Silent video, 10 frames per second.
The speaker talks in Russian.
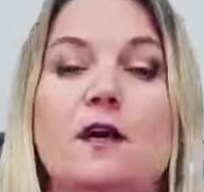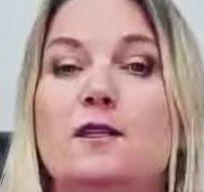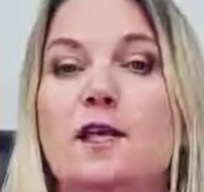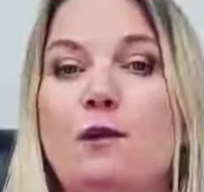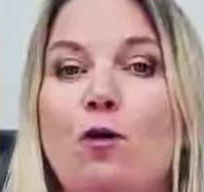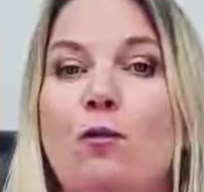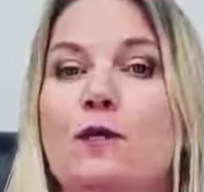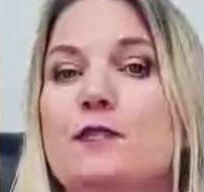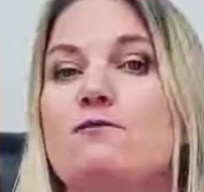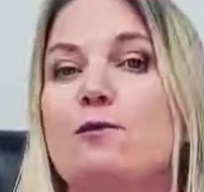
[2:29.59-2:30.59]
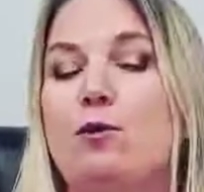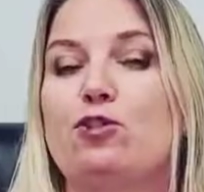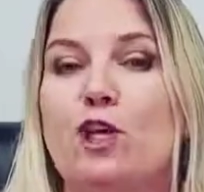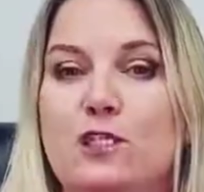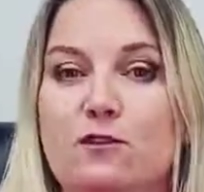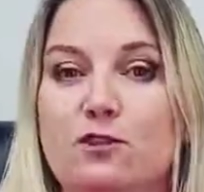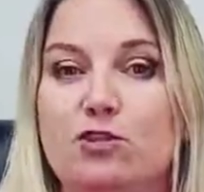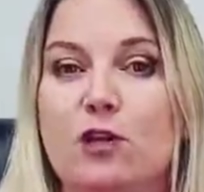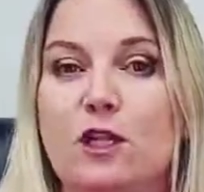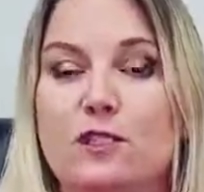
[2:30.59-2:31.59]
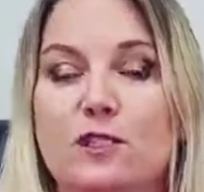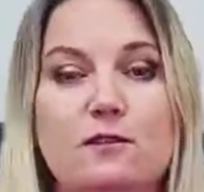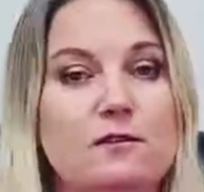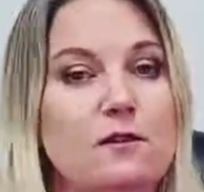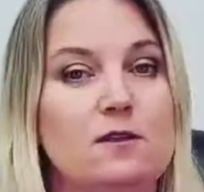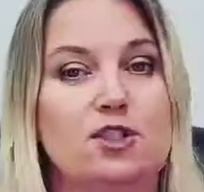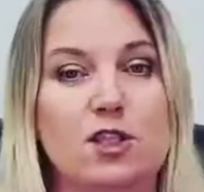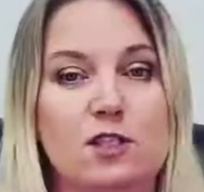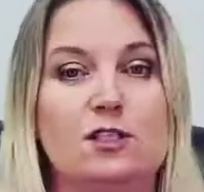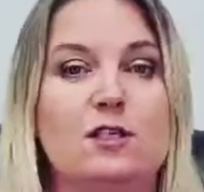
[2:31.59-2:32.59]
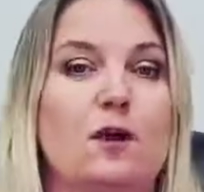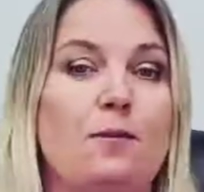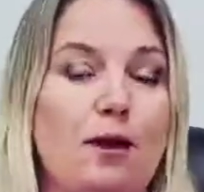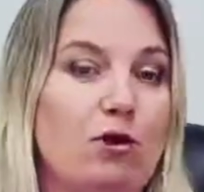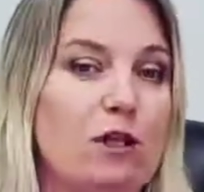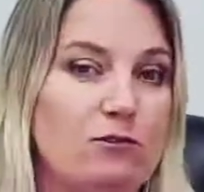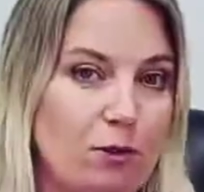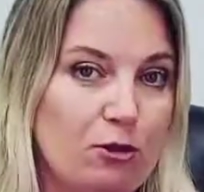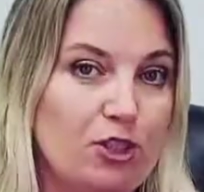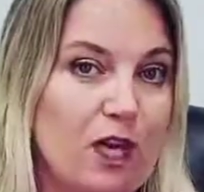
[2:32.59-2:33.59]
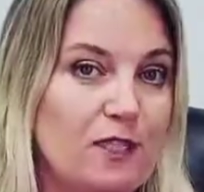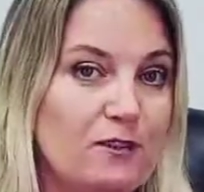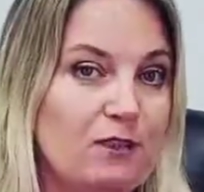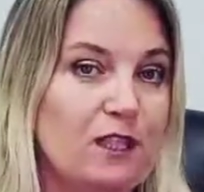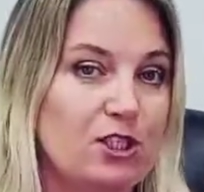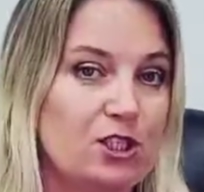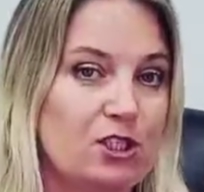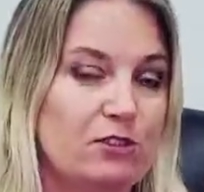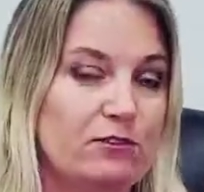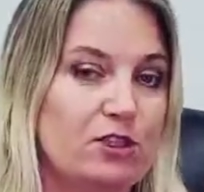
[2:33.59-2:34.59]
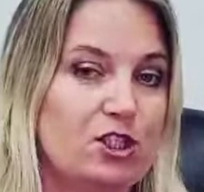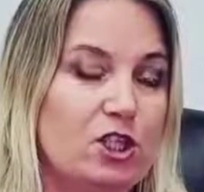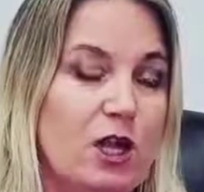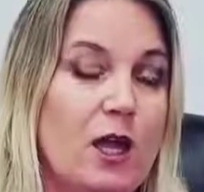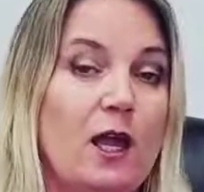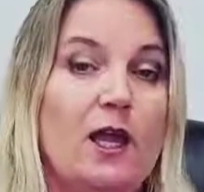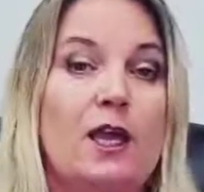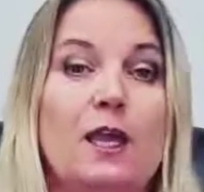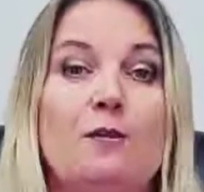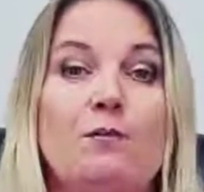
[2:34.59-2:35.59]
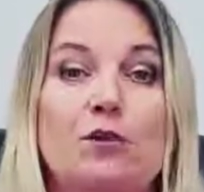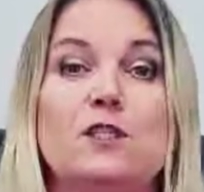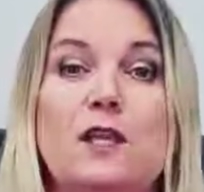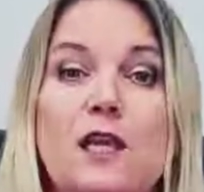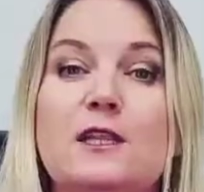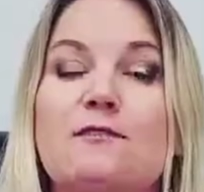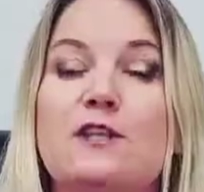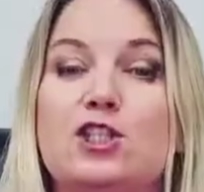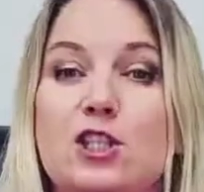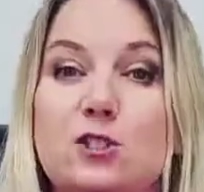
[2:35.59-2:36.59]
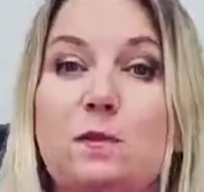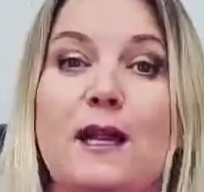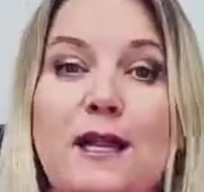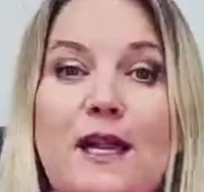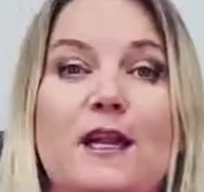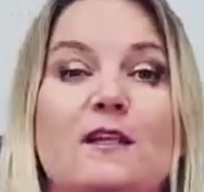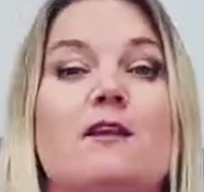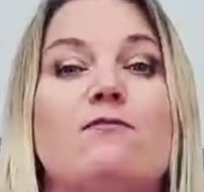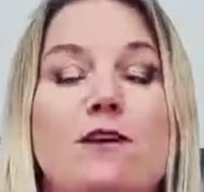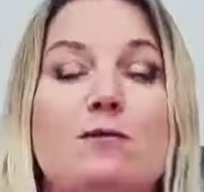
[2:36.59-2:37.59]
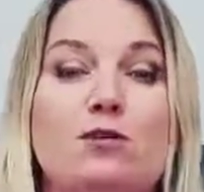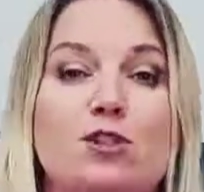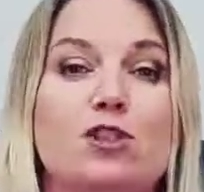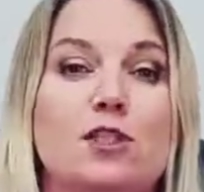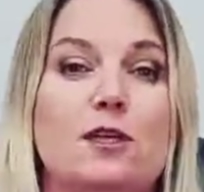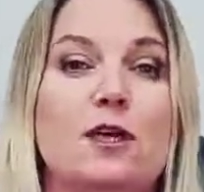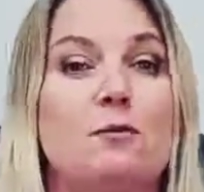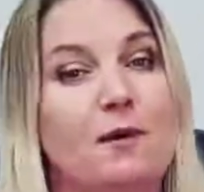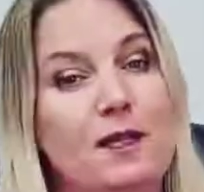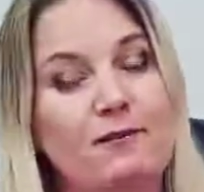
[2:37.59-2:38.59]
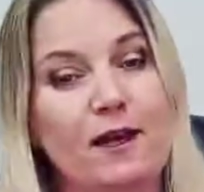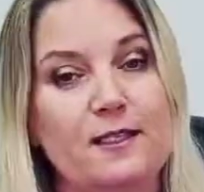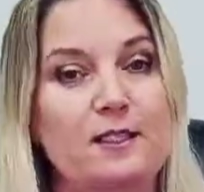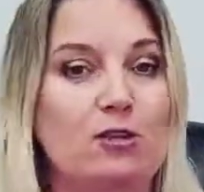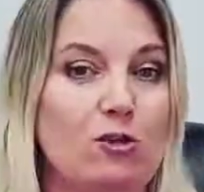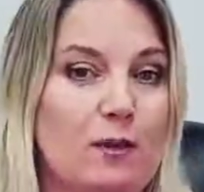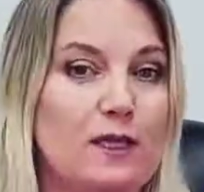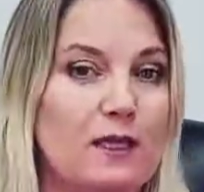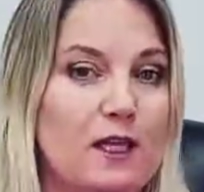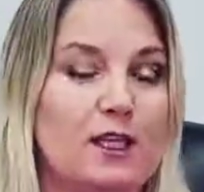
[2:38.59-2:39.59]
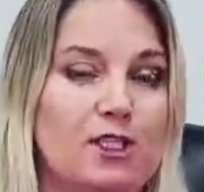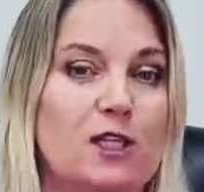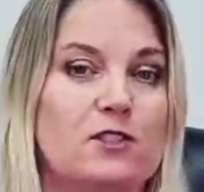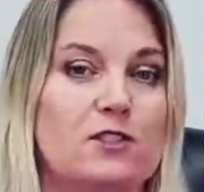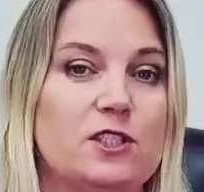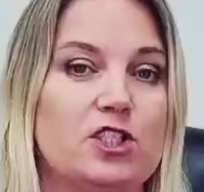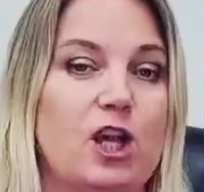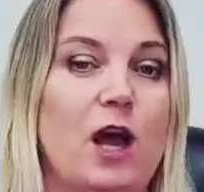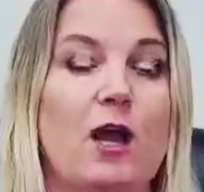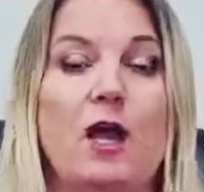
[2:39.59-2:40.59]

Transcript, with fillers: Таким образом, вы получаете визу L1, через э, пару лет вы получаете вид на жительство в США, и после этого, через пять лет, вы можете подавать документы на гражданство США.